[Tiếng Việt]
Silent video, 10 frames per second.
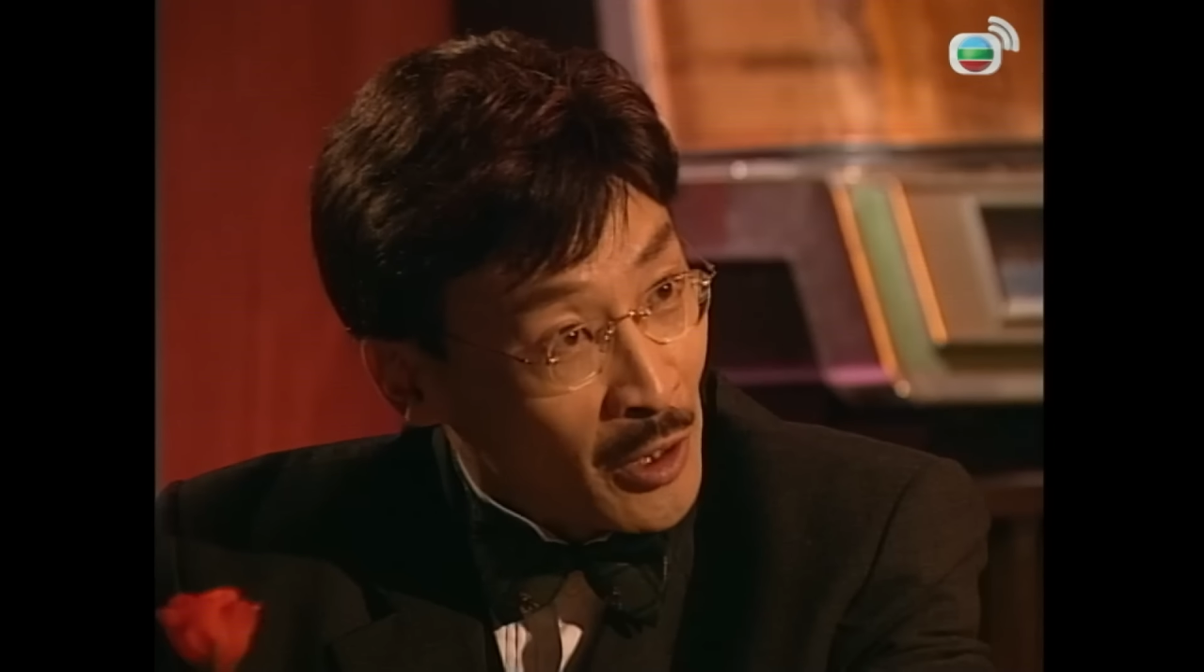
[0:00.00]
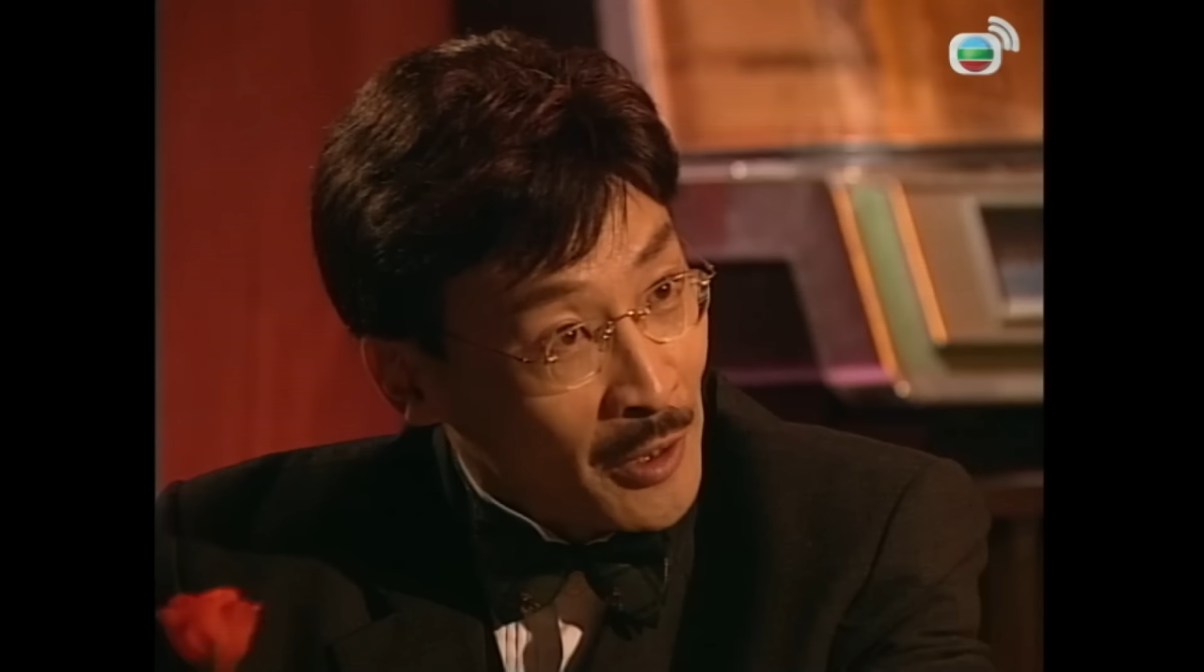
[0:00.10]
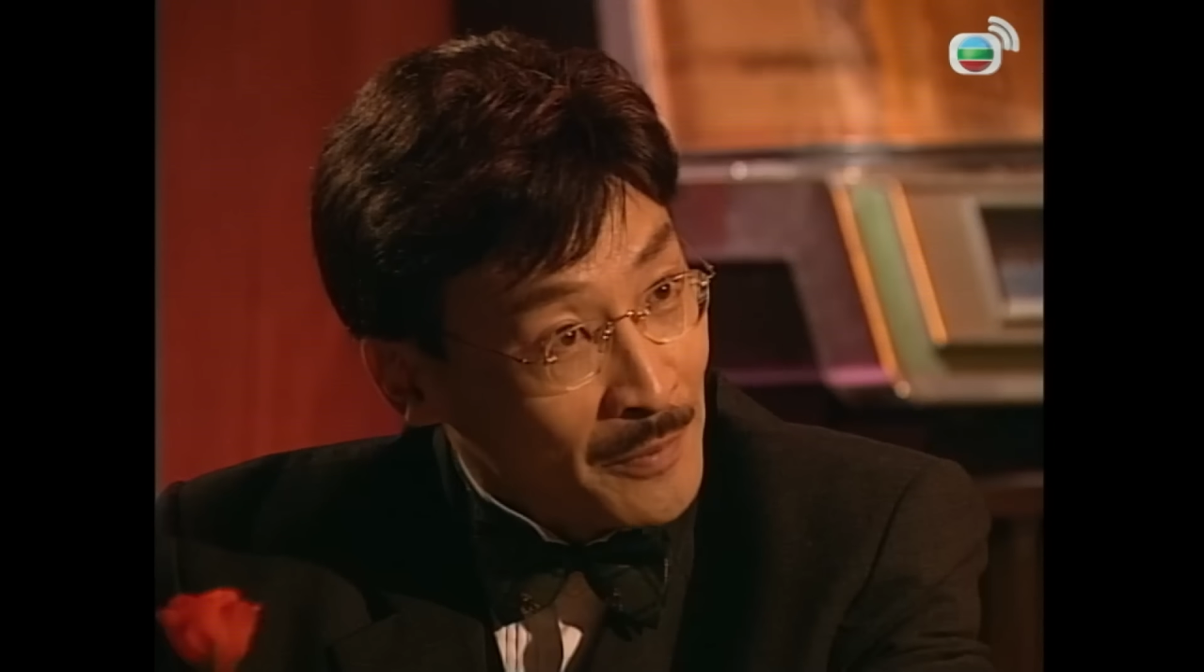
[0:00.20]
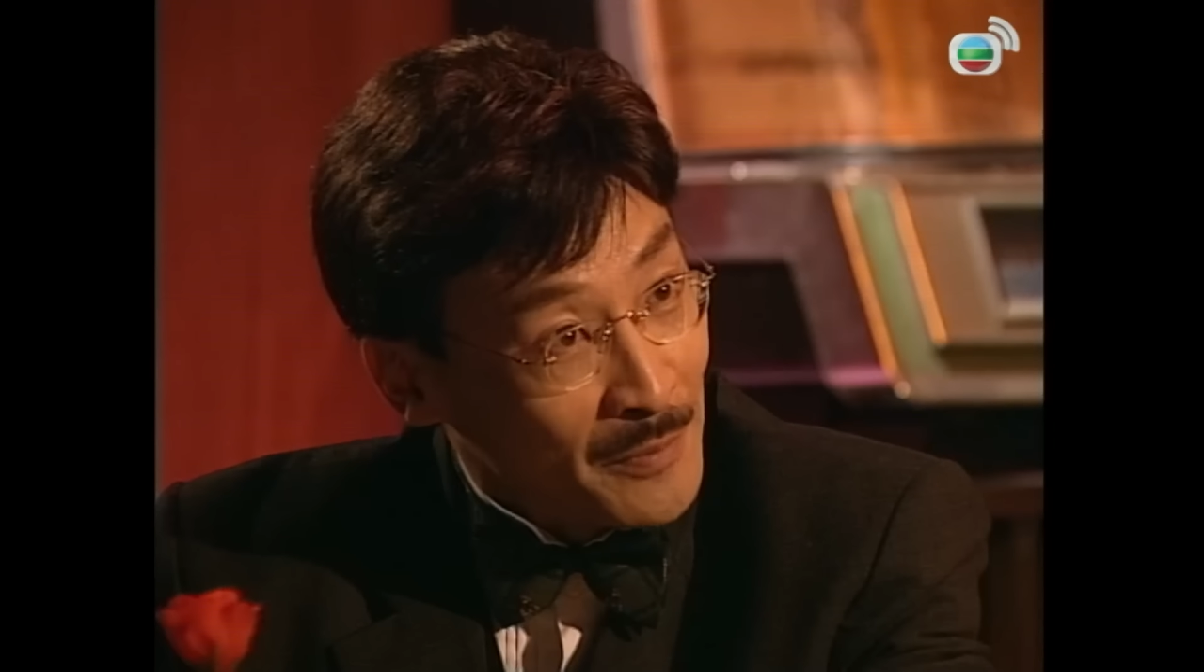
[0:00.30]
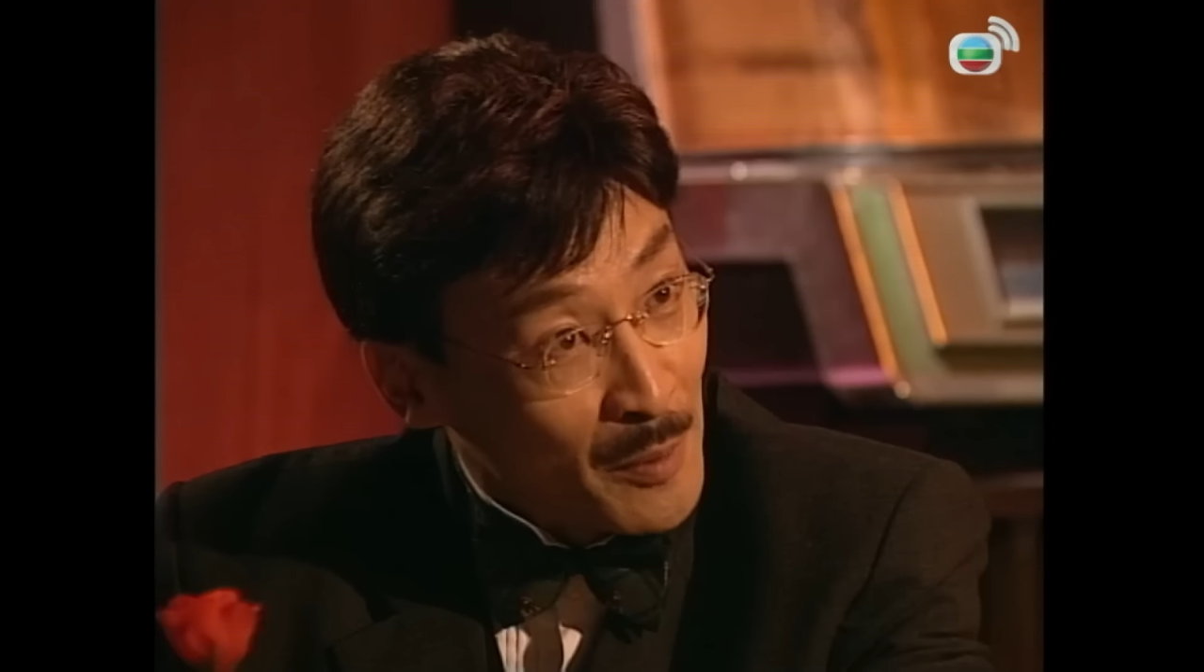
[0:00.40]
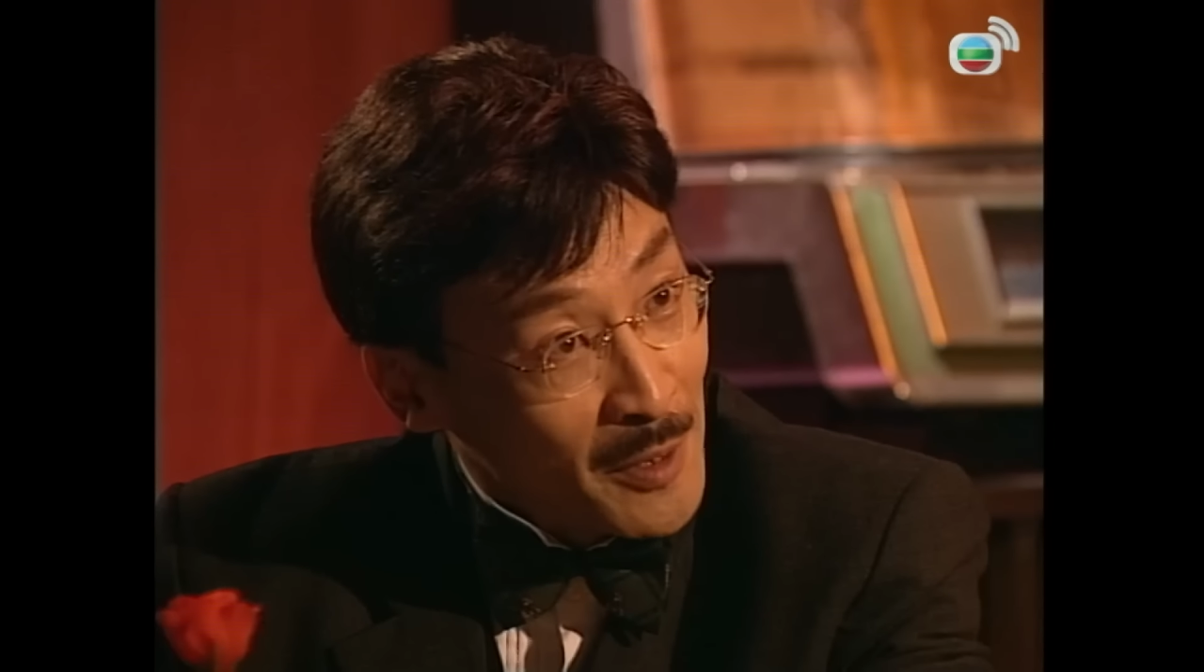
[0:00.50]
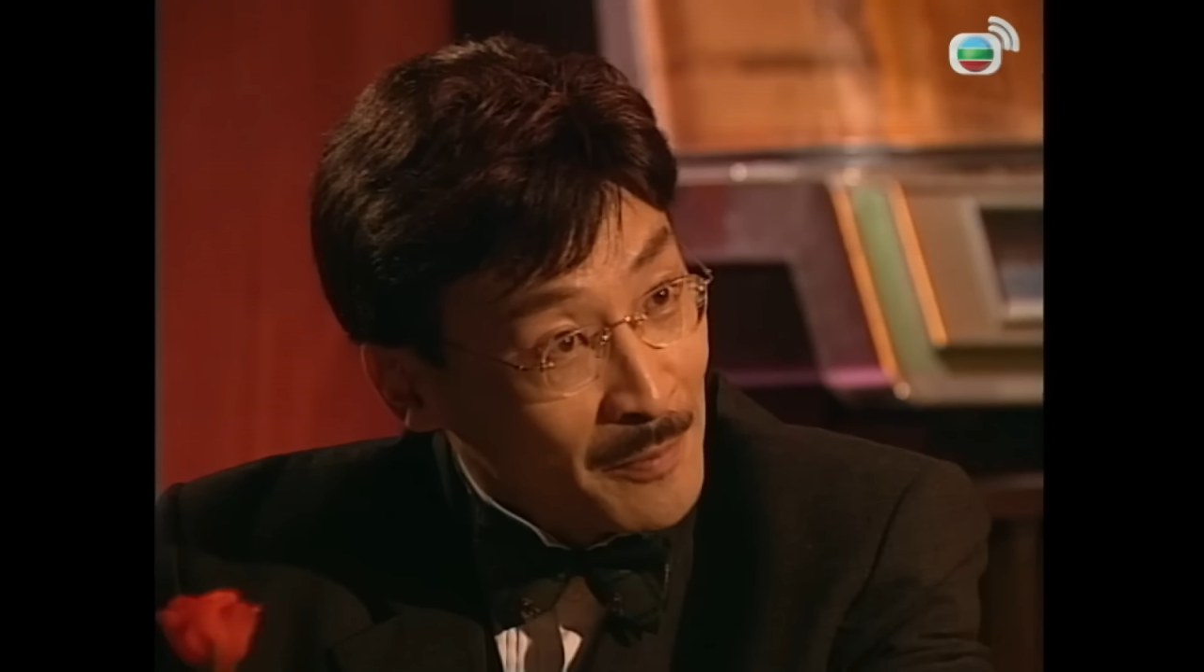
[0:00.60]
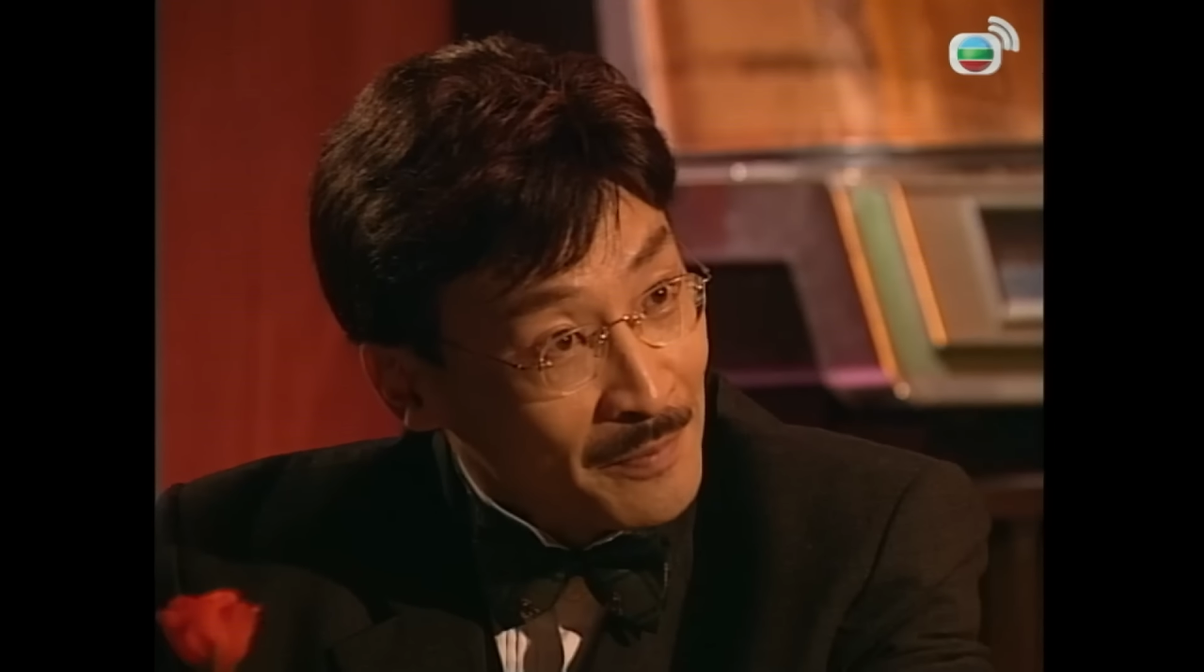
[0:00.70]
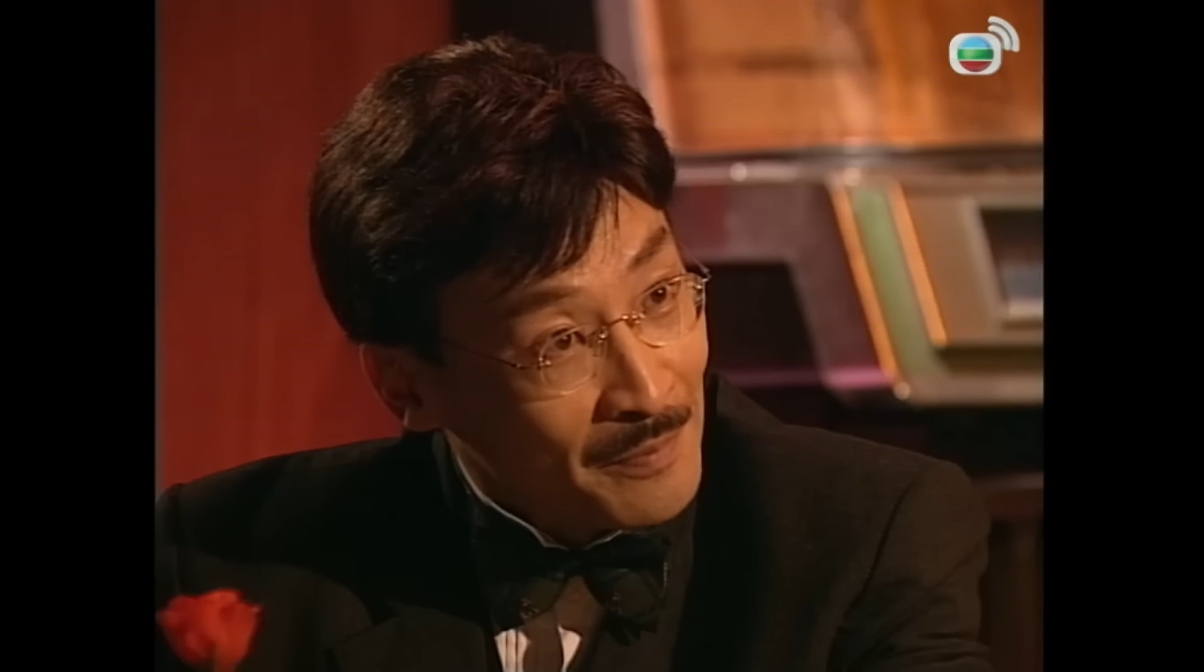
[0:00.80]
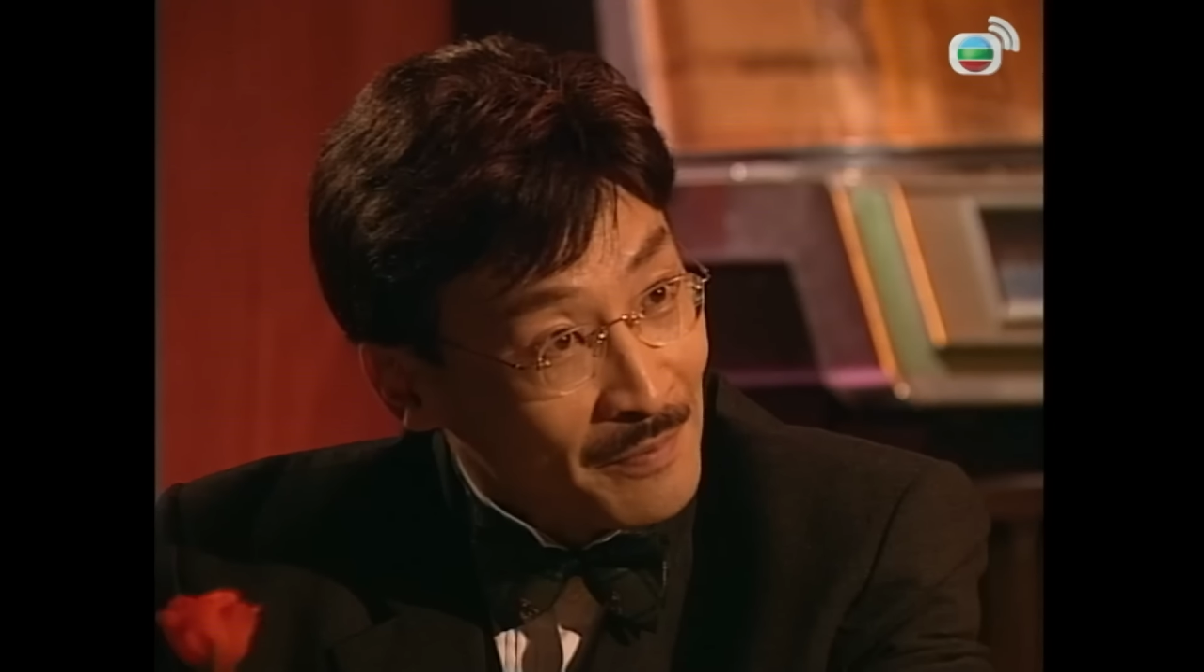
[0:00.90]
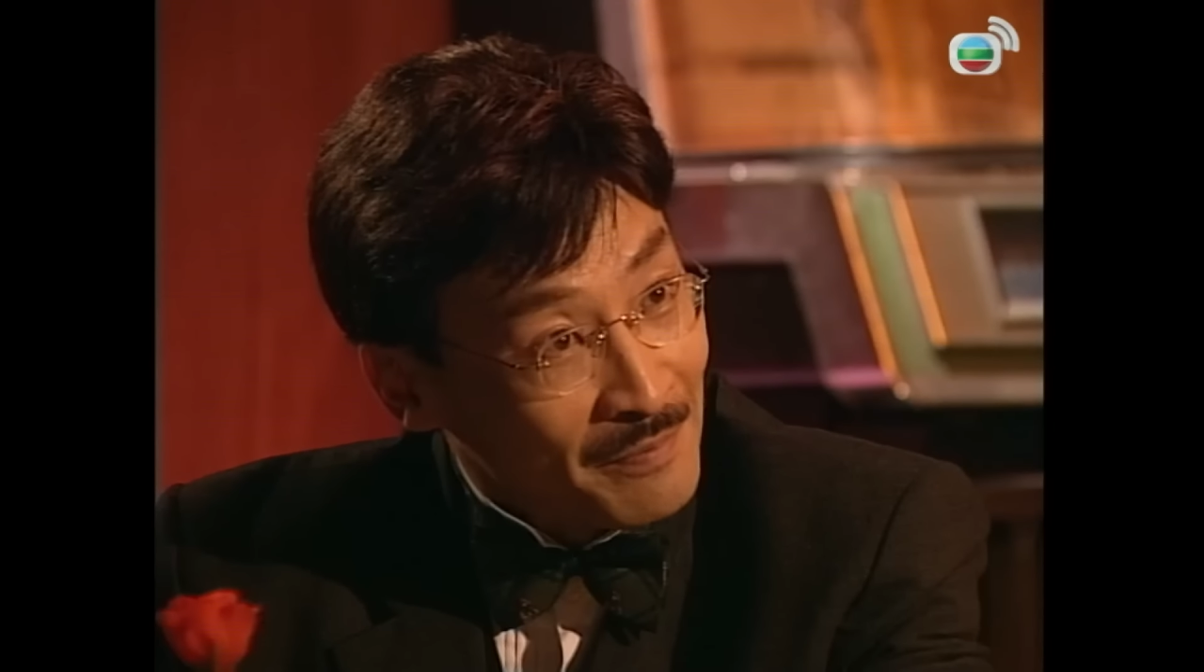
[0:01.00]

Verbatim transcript: tôi đi Thế nào